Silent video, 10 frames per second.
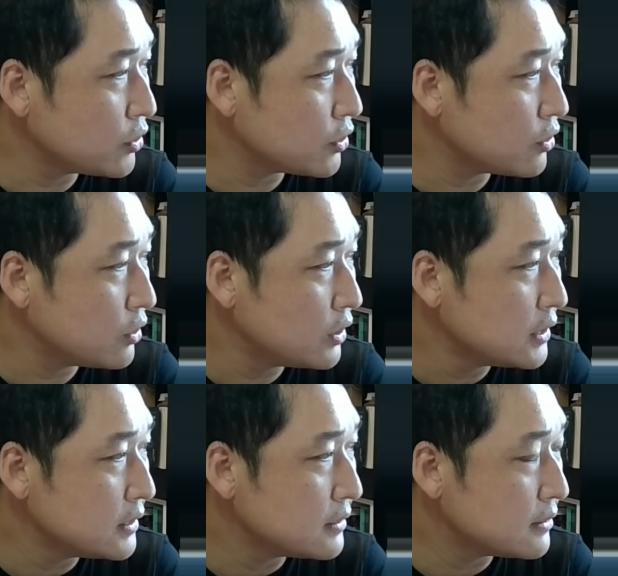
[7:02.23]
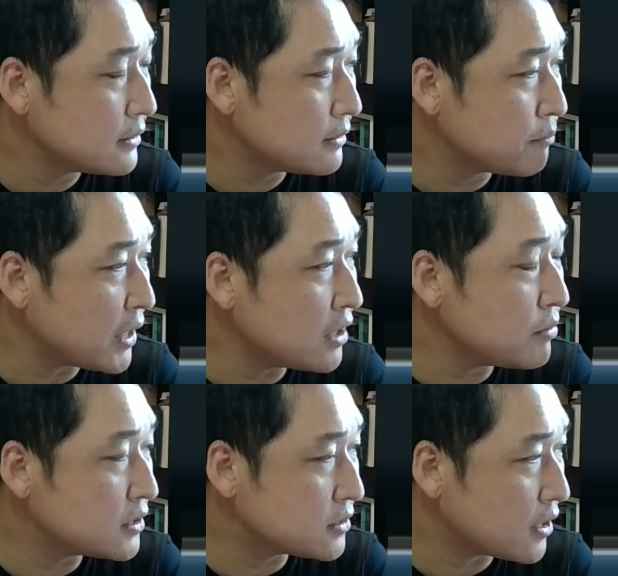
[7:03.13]
오히려 어,
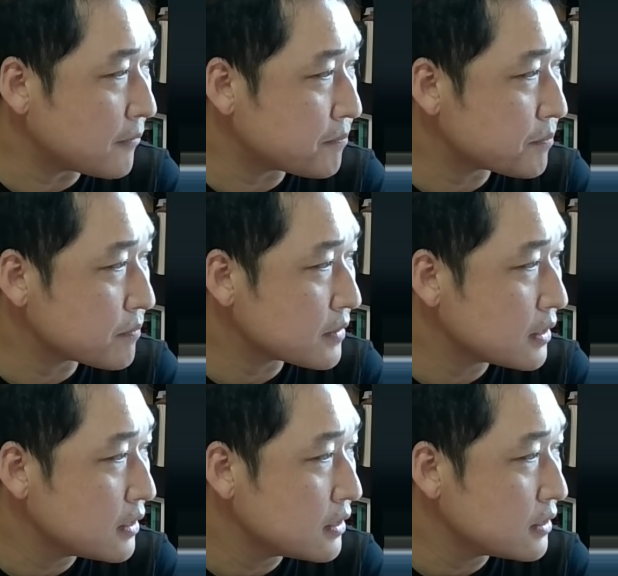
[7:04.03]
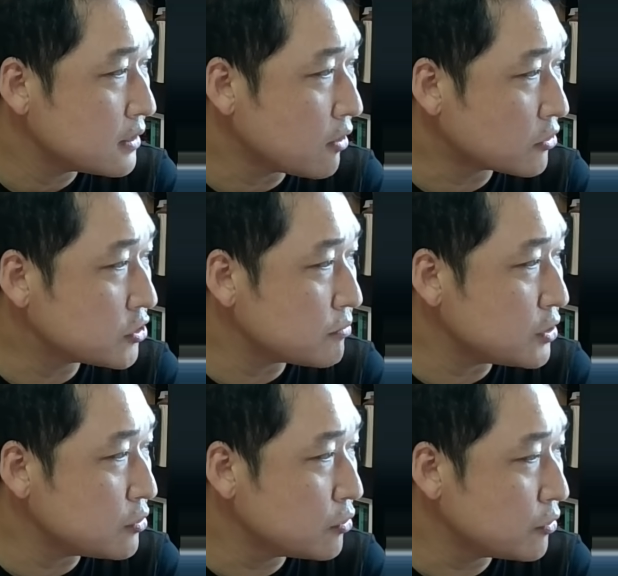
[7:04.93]
베이비 스텝 영 점
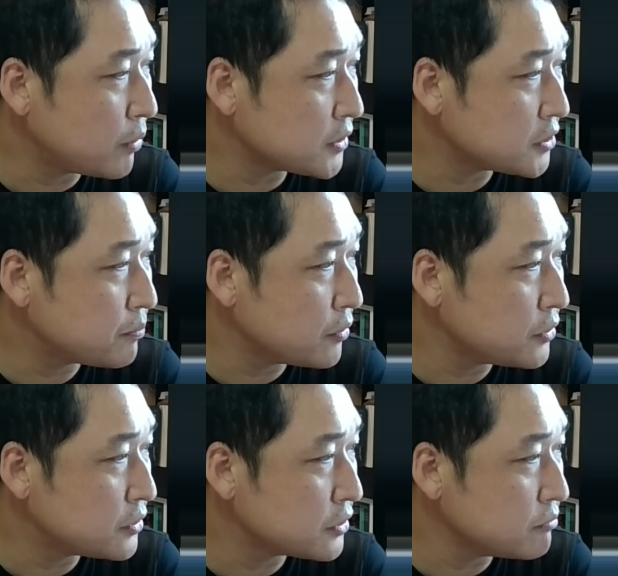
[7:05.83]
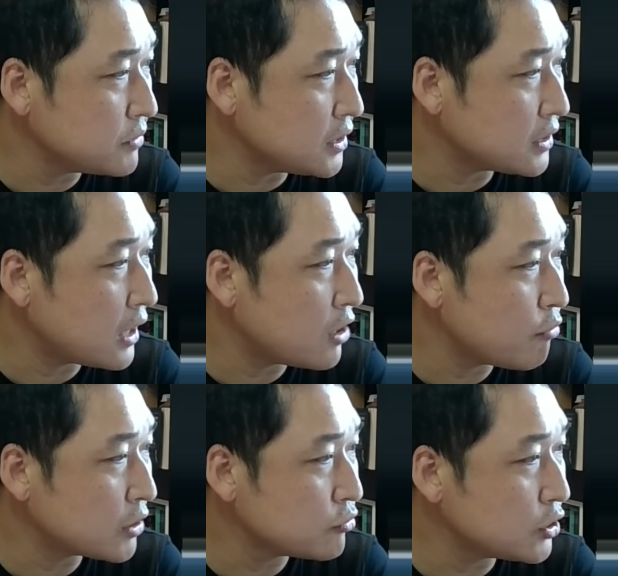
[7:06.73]
이오 퍼센트포인트 금리 인하할
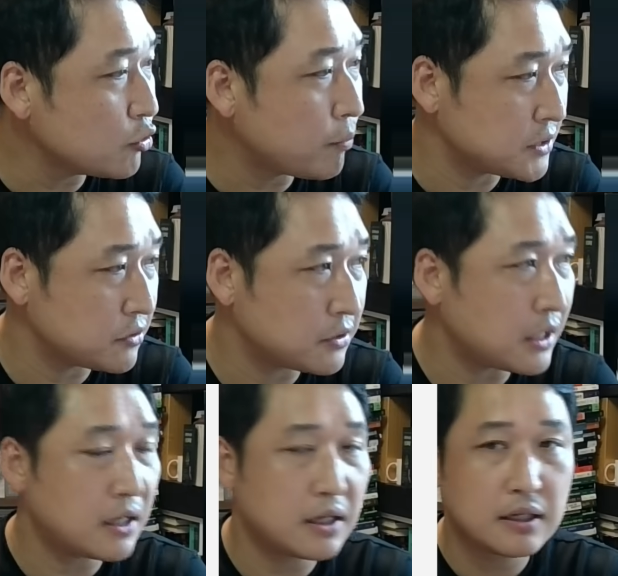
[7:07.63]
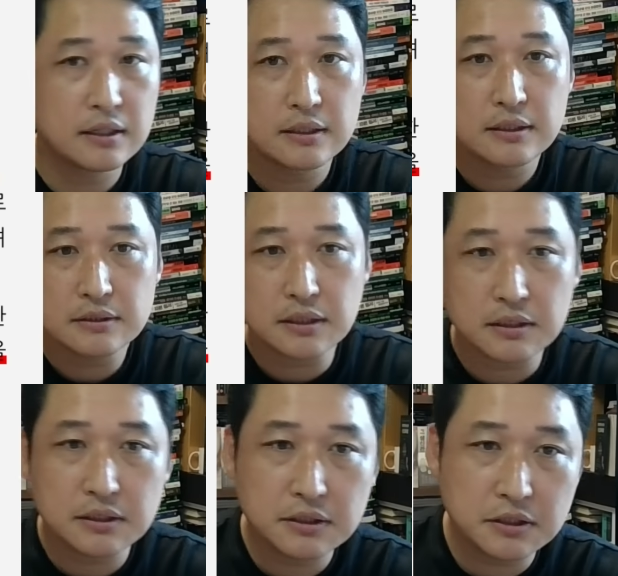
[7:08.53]
확률이 높아졌다. 자,
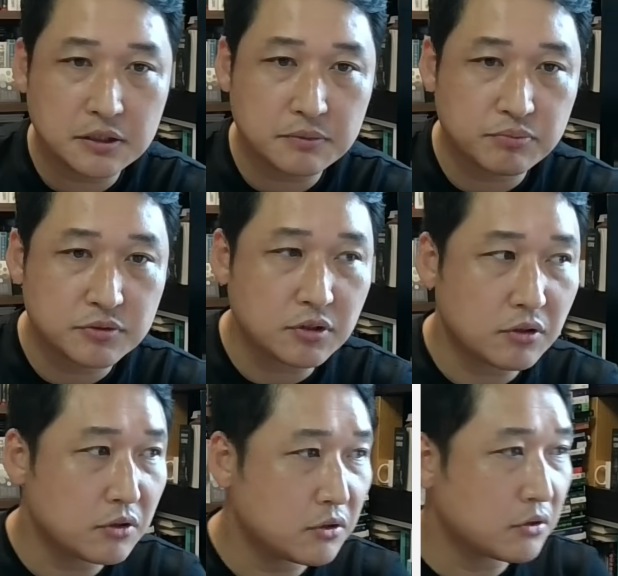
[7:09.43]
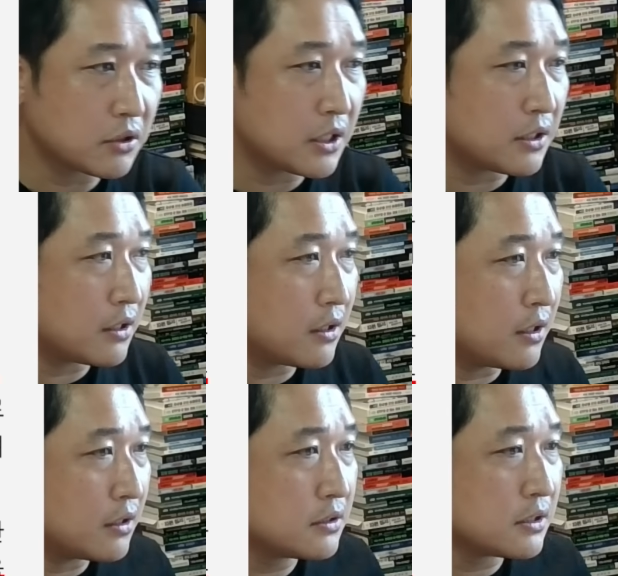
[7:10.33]
이 분석에
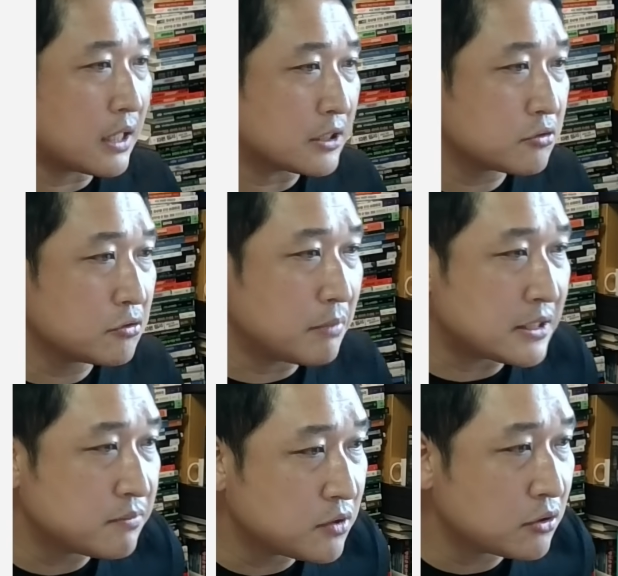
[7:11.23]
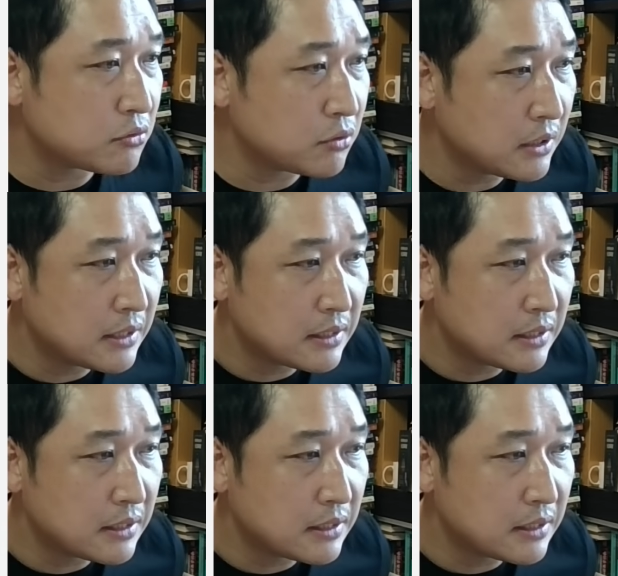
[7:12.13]
대해를 가지고 말씀드려도,